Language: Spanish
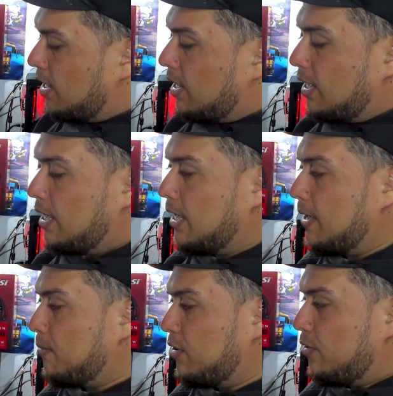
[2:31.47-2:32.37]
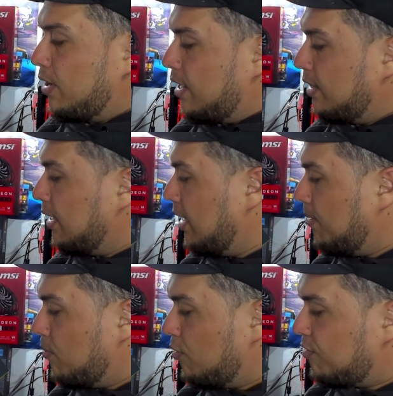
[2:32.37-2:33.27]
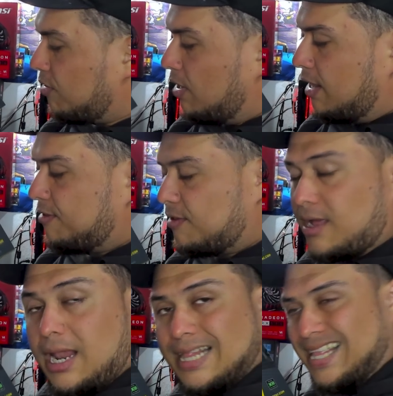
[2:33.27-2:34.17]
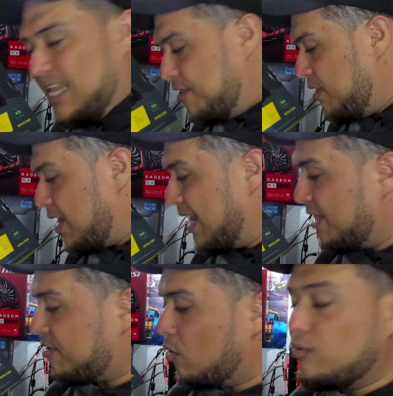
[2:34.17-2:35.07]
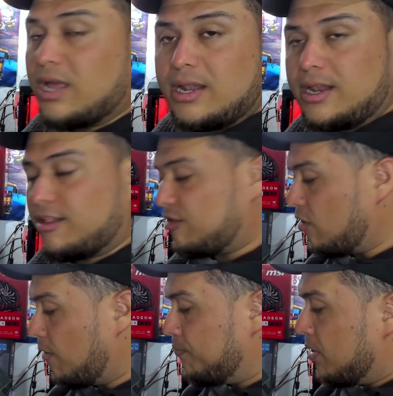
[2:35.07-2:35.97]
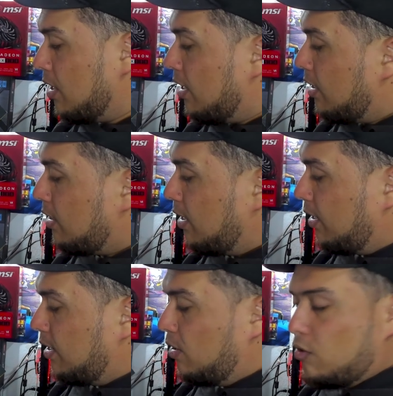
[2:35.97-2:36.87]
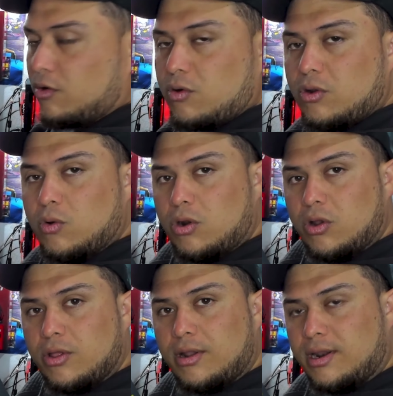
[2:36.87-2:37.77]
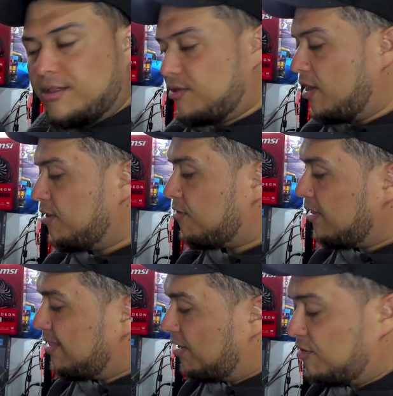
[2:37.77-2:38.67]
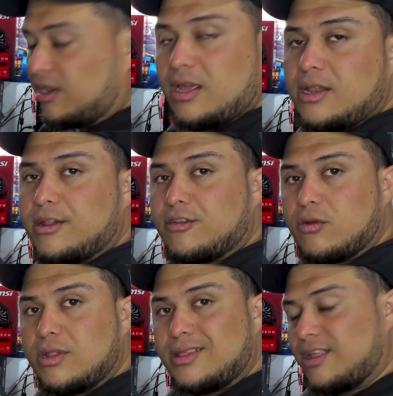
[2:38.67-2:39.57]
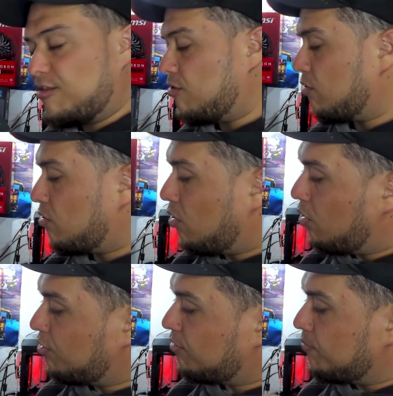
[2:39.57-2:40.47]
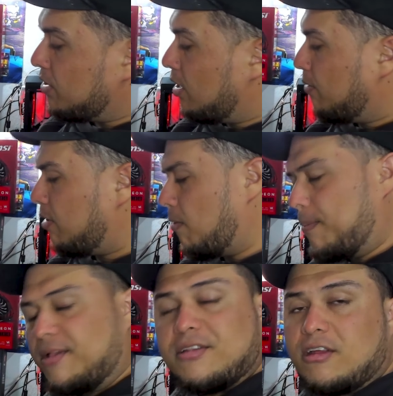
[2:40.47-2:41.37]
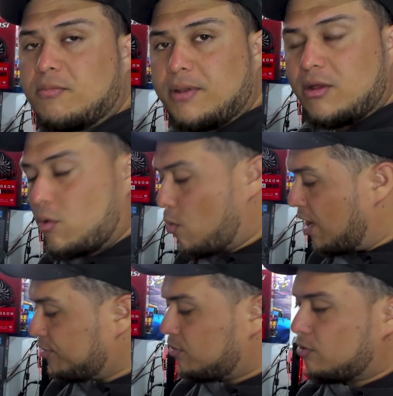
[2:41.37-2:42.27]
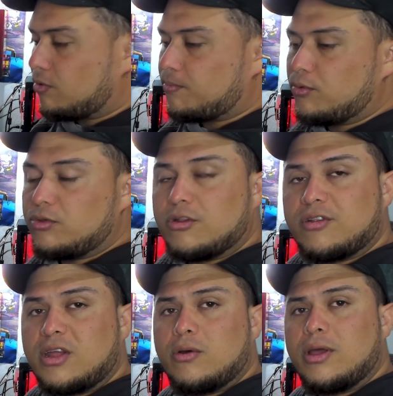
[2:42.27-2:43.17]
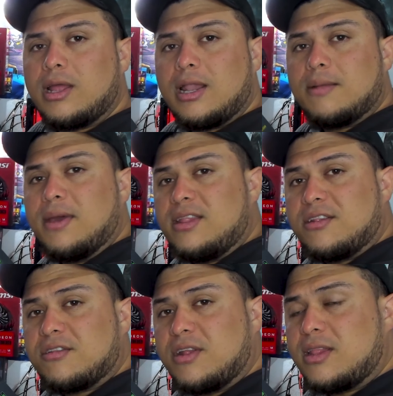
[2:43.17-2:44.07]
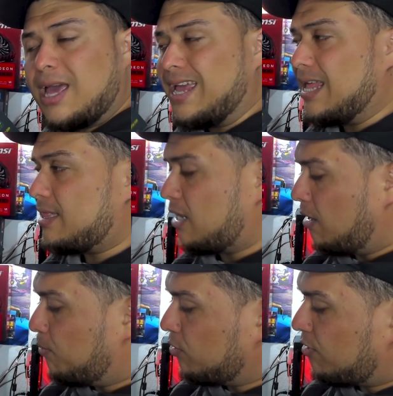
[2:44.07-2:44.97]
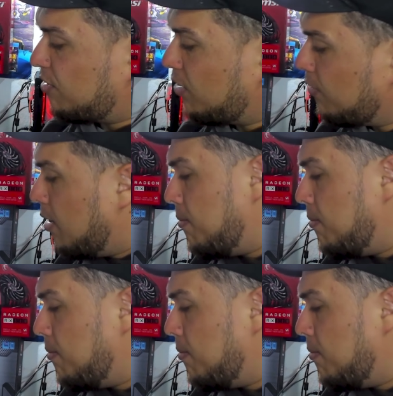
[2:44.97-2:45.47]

Eh, bueno, aquí tenemos las características, la segunda generación de los núcleos de ray tracing, tercera generación de tensor cores, bueno, PCI Express 4.0, en la 2060 era 3.0.